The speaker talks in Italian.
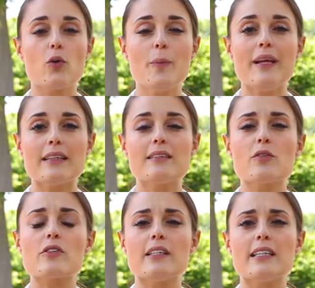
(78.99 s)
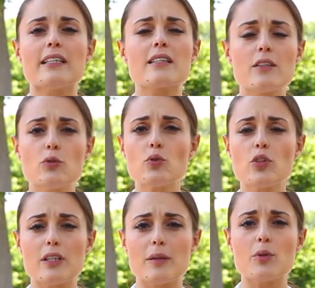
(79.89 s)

Gubela ti consiglia innanzitutto di